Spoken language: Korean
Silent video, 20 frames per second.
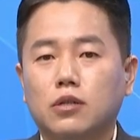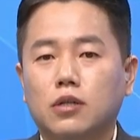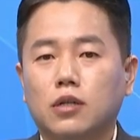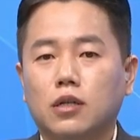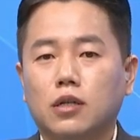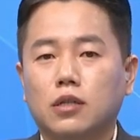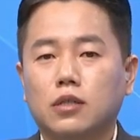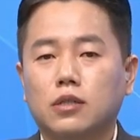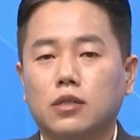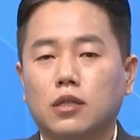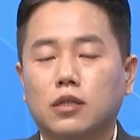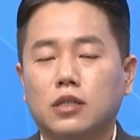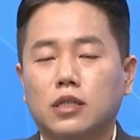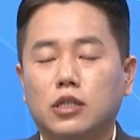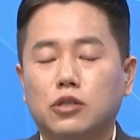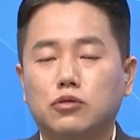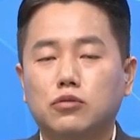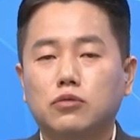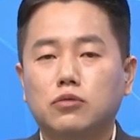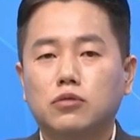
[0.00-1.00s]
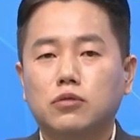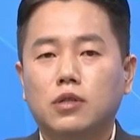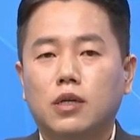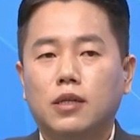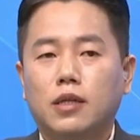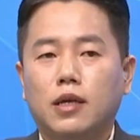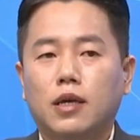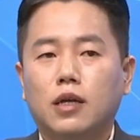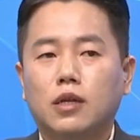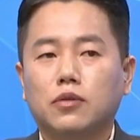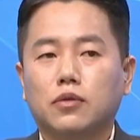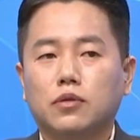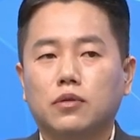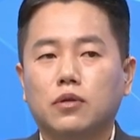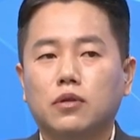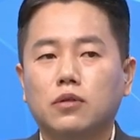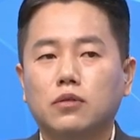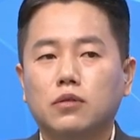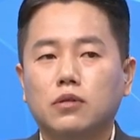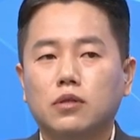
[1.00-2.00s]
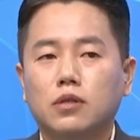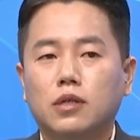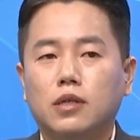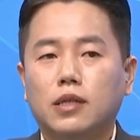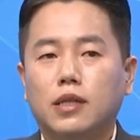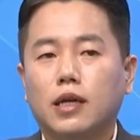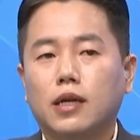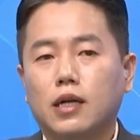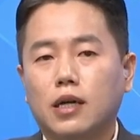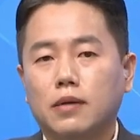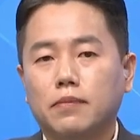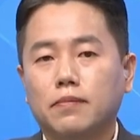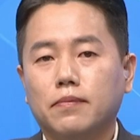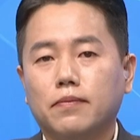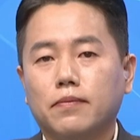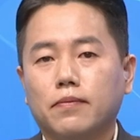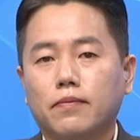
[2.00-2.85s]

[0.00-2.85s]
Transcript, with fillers: 예, 그러니까 기술에 대한 어떤 기대감